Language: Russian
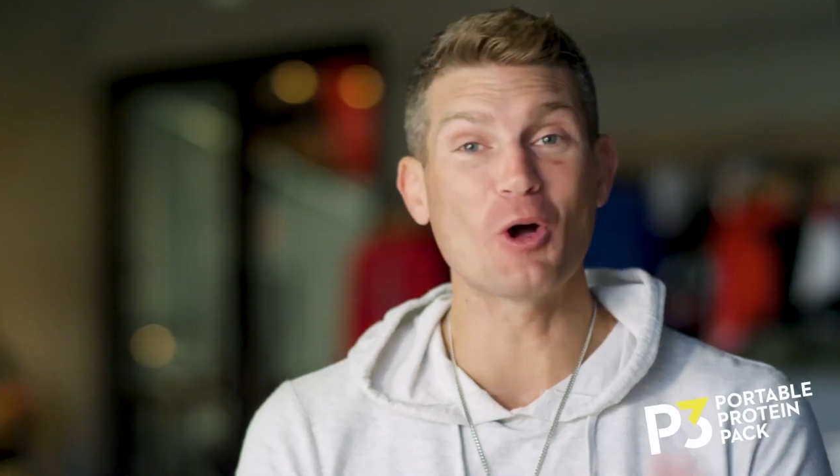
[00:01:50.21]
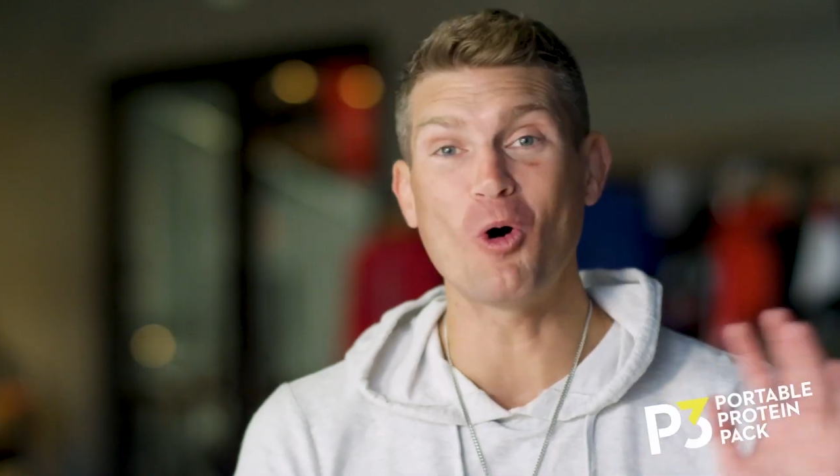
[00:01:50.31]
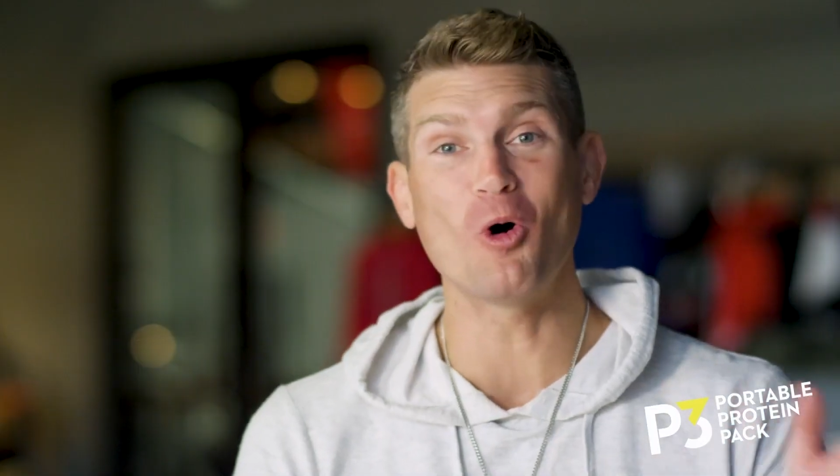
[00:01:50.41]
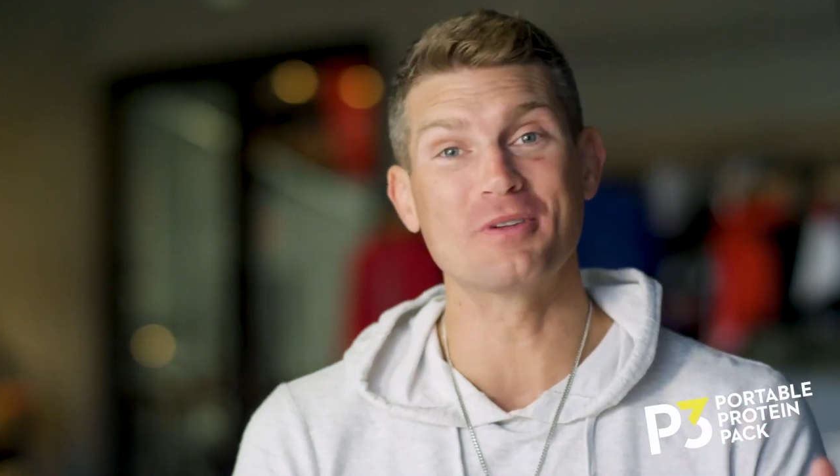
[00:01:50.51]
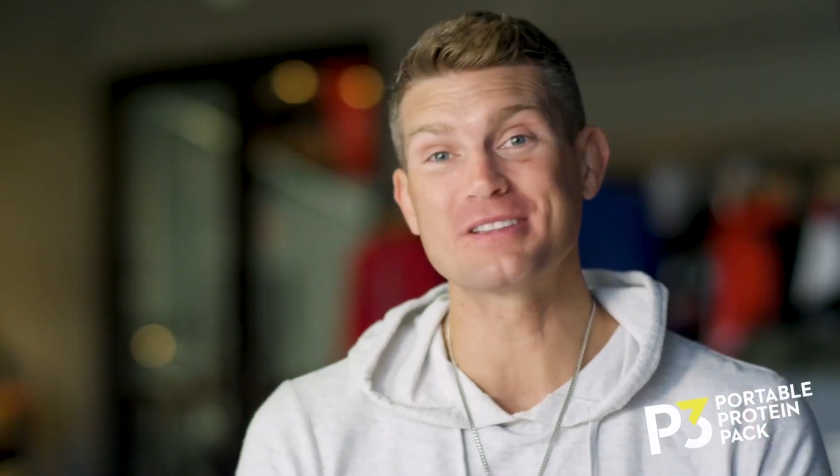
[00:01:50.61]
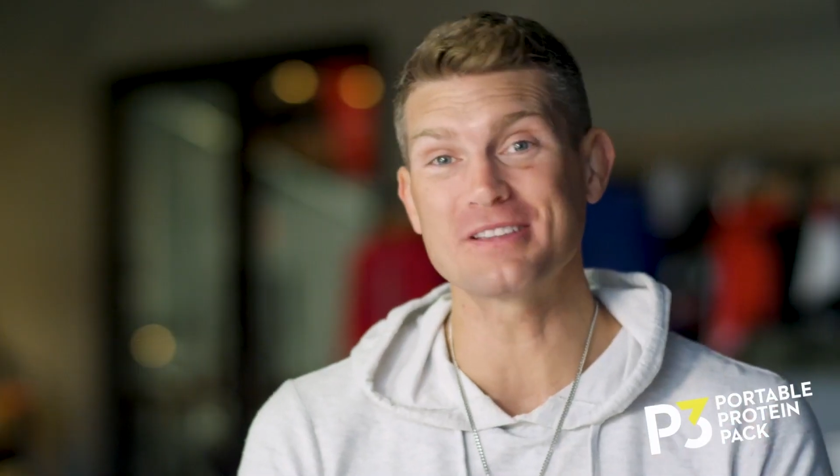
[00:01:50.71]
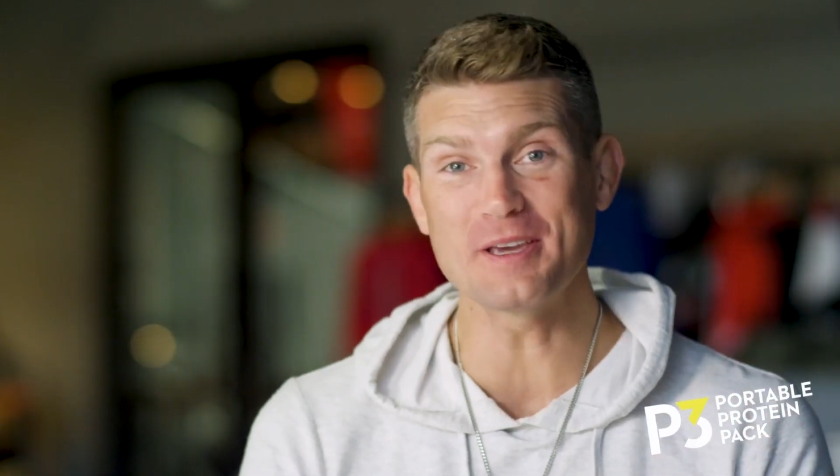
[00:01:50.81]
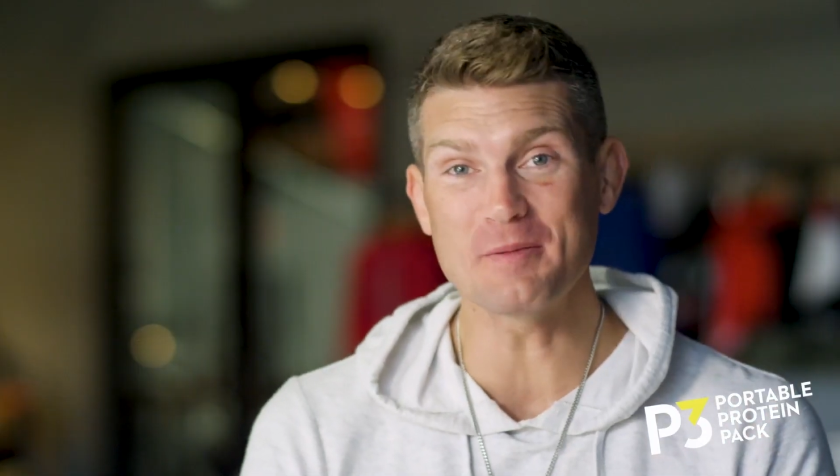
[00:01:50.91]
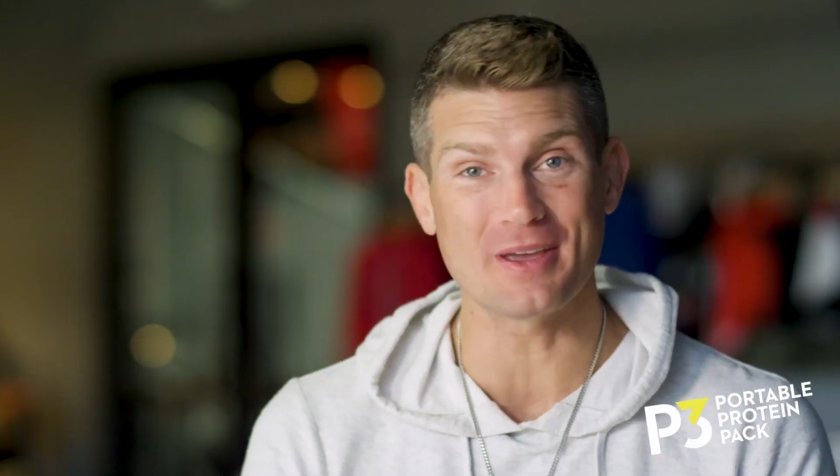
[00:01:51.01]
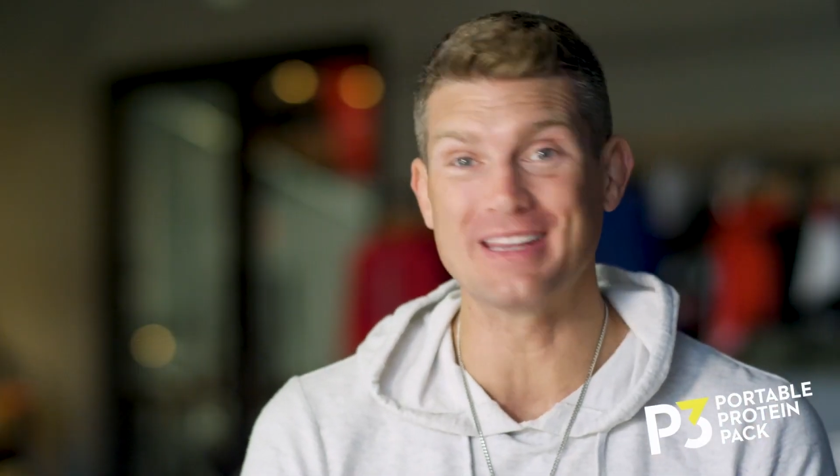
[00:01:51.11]
я только
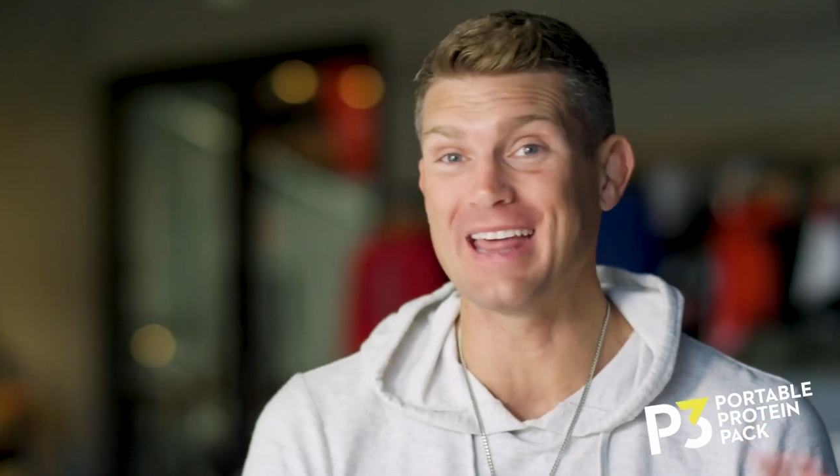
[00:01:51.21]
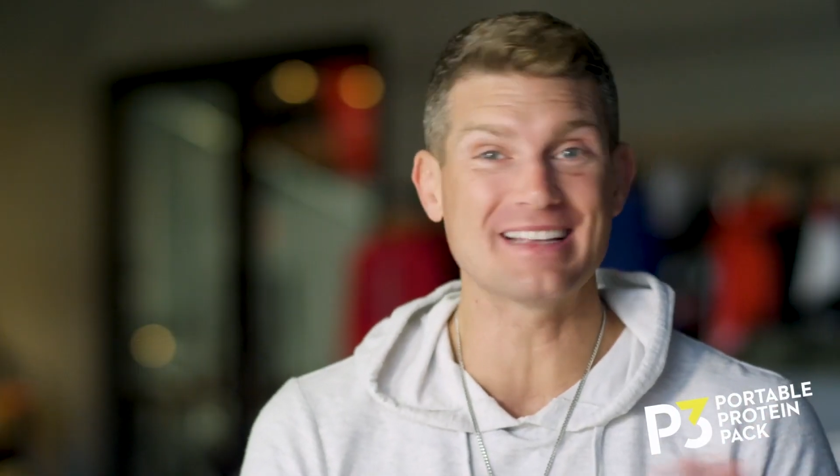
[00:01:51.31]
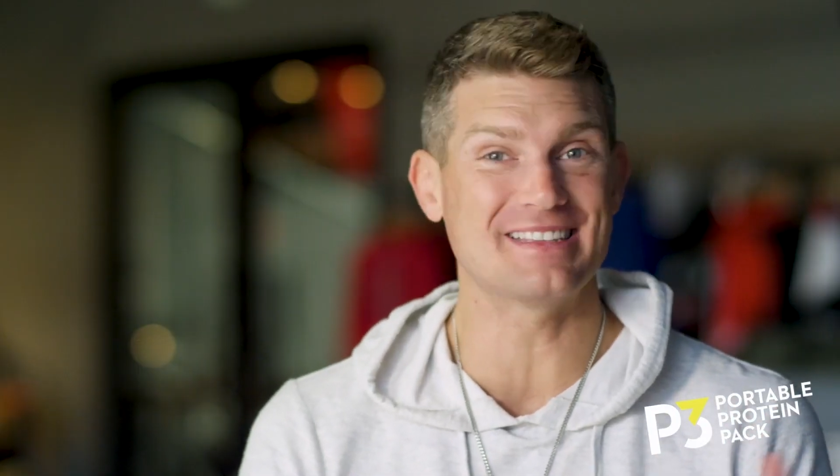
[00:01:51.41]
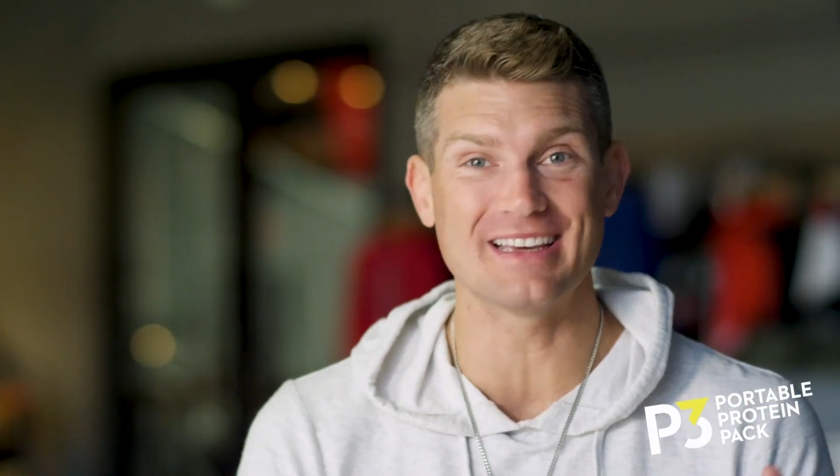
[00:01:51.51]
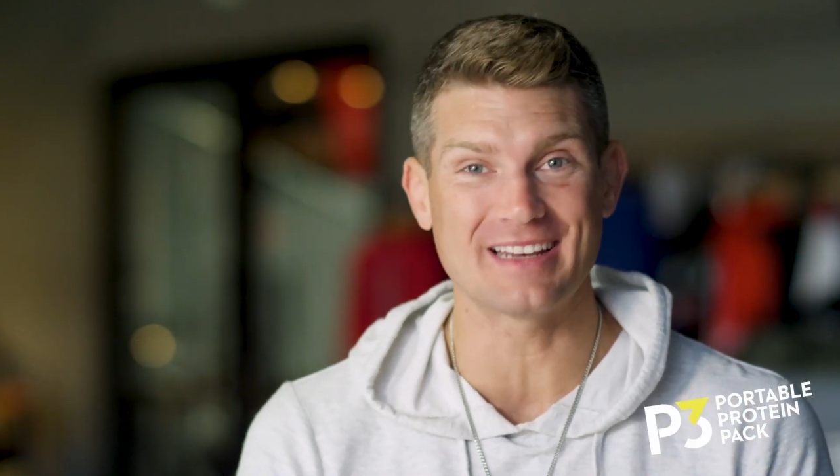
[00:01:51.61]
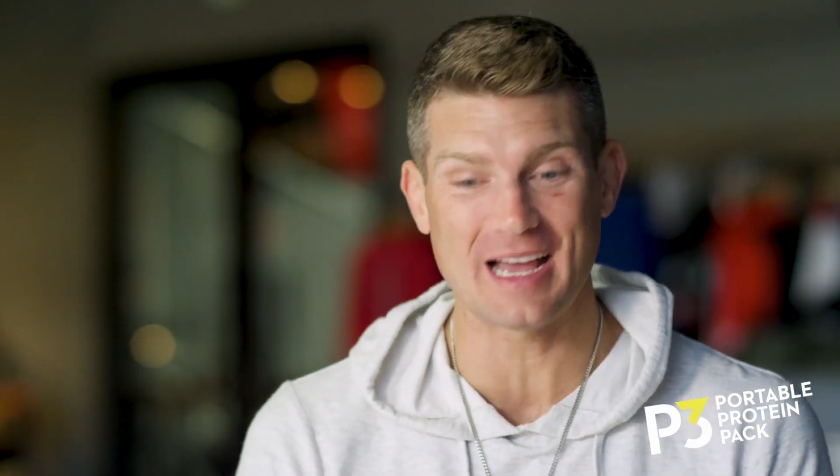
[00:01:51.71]
сплю, и все,